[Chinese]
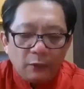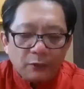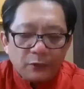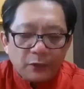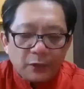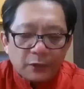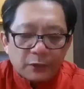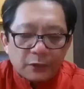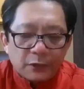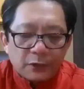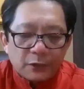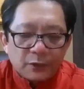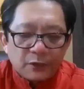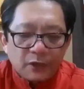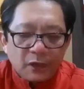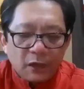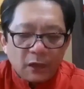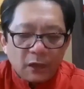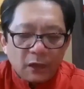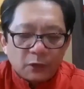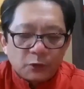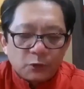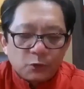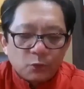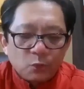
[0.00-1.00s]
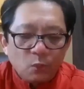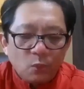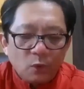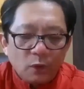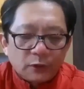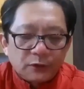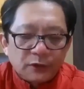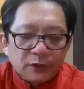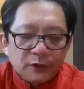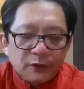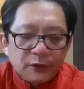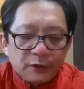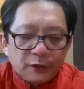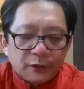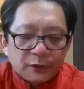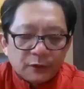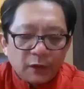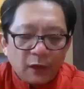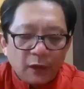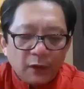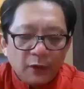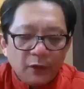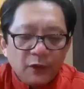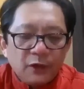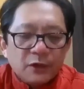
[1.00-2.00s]
了解世界和中国真
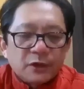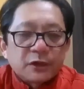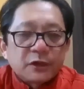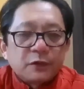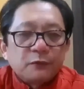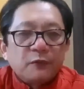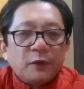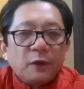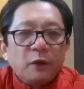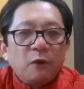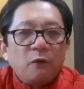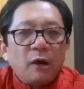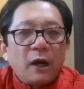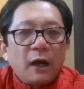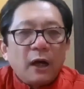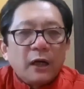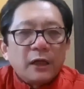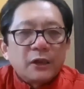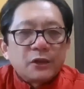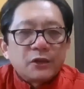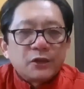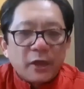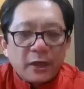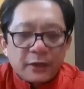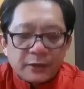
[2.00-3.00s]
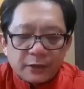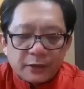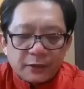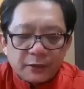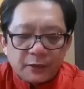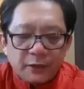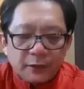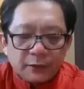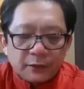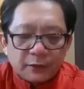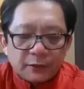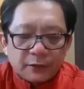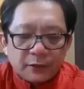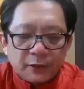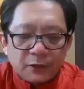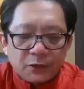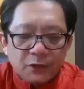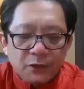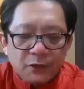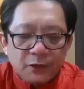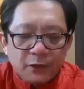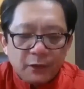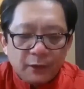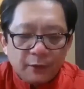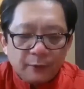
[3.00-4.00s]
实的历史文化和现实政治
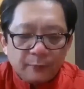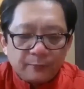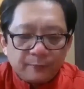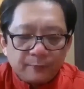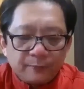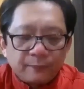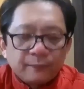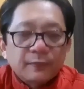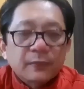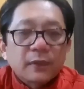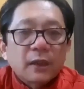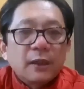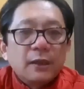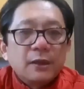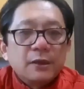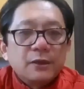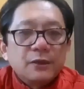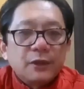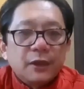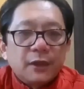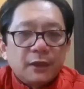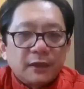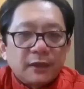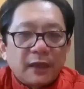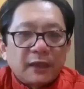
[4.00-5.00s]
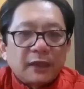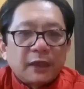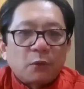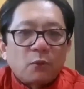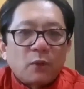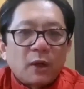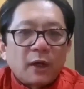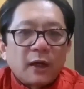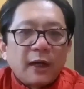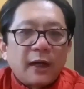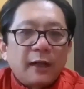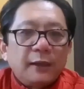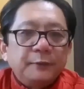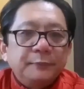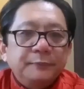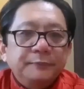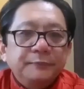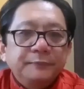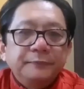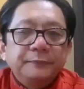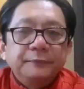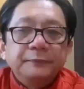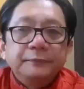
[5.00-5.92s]
的进程。谢谢大家观看。